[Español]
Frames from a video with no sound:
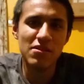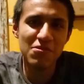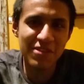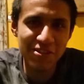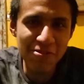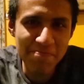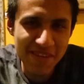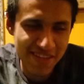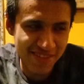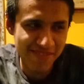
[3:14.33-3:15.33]
Lo que yo
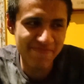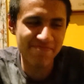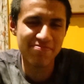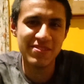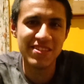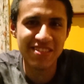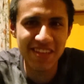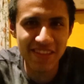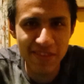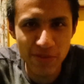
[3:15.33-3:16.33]
pienso, pues es
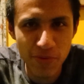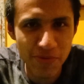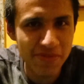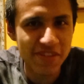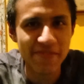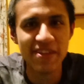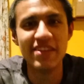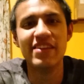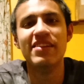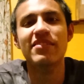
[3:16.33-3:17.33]
que todos
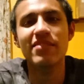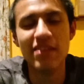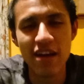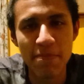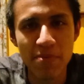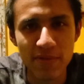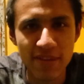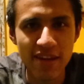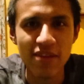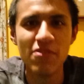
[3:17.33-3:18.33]
deberían
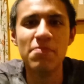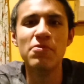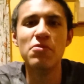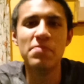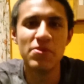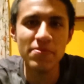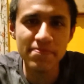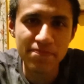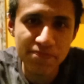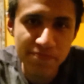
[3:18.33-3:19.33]
aportar lo
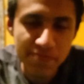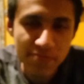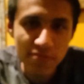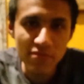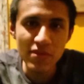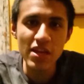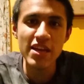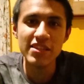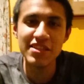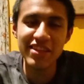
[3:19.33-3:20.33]
propio
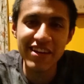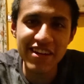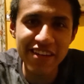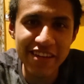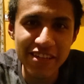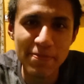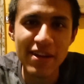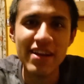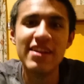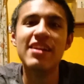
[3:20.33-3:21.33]
sin tener que
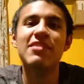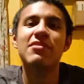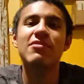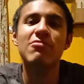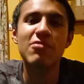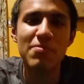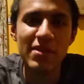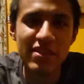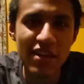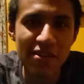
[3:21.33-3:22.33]
esperar algún
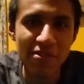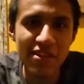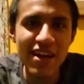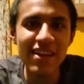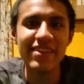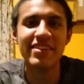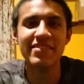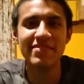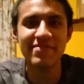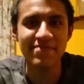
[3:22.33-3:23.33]
comentario de
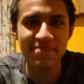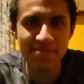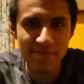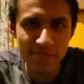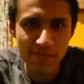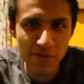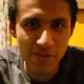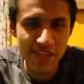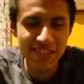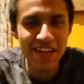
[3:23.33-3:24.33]
alguien.
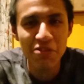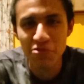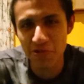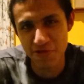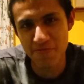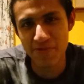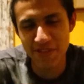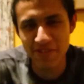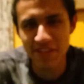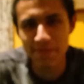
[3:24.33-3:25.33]
Que sean
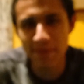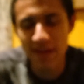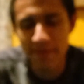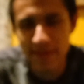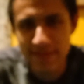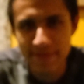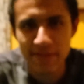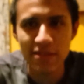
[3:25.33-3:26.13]
autónomos, en otras palabras.